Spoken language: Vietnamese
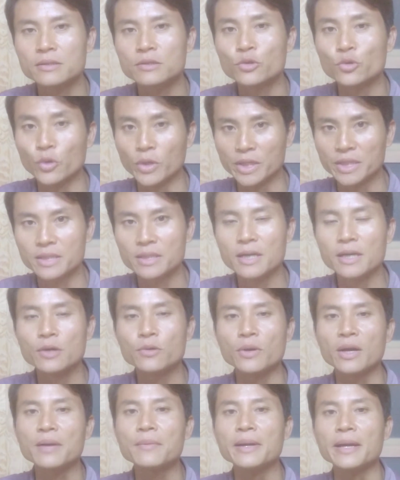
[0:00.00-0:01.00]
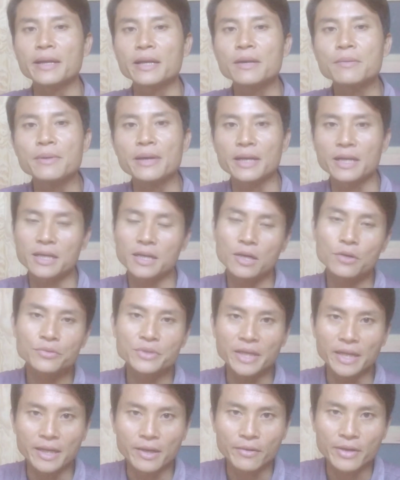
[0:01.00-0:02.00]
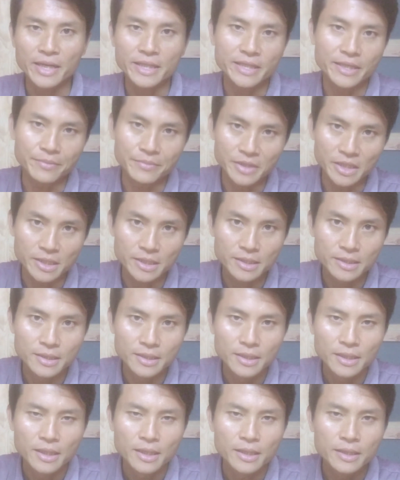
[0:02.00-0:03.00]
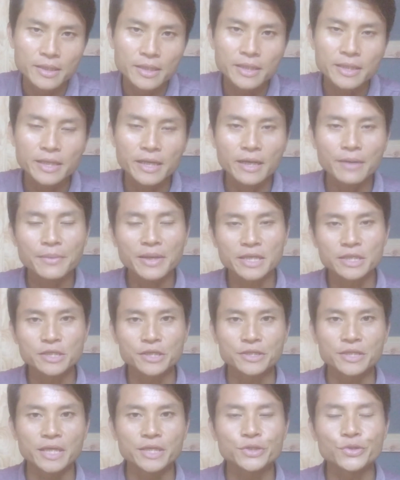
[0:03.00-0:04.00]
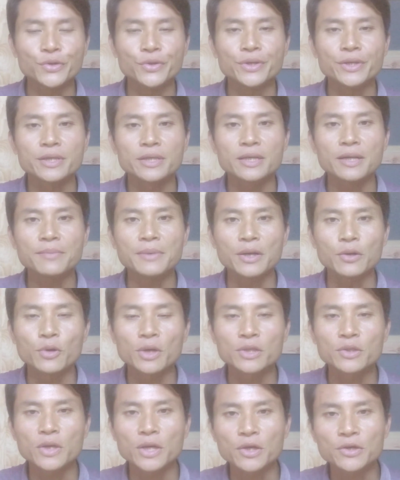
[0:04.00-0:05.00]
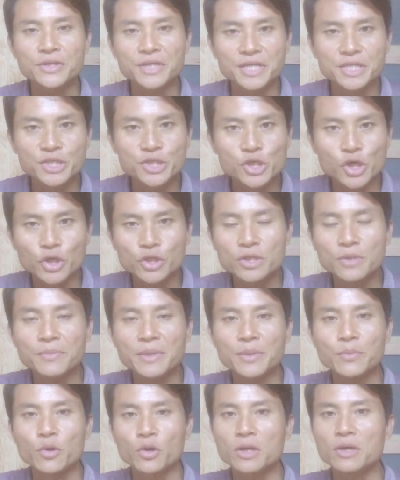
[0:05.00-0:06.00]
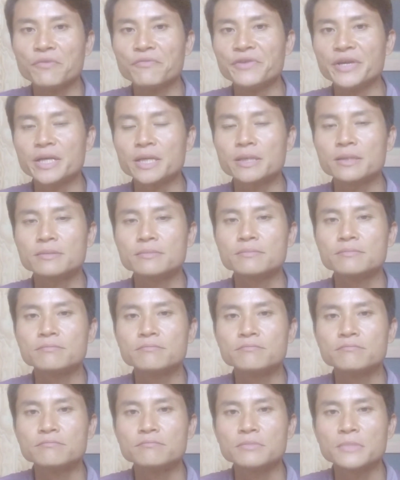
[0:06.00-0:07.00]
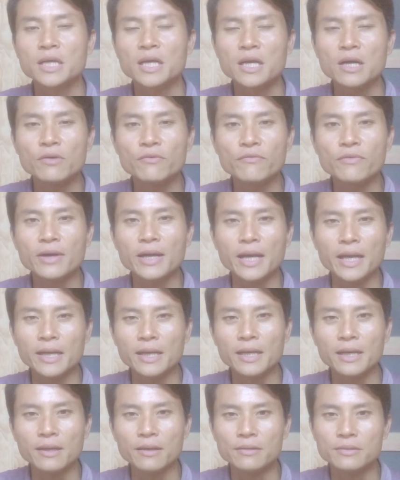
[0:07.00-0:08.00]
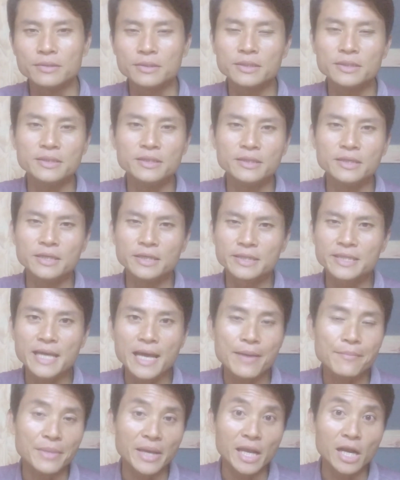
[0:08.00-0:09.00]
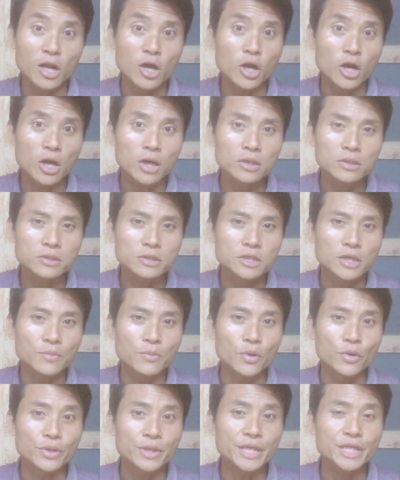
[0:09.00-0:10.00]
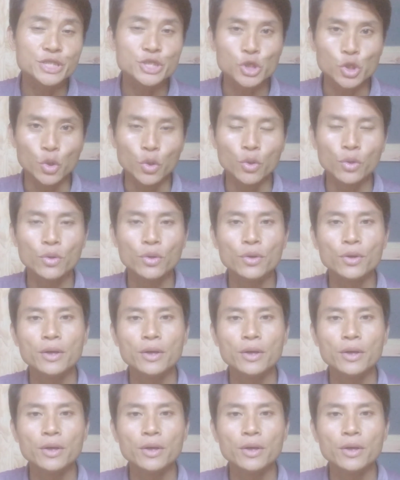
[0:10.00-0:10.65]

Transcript: tuổi thơ của các bạn, các bạn không thể nào can thiệp được. Nhưng khi các bạn trưởng thành rồi, các bạn hoàn toàn có thể chọn cho mình một công việc. Không phải là nhờ cha mẹ lo lót cho một cái chỗ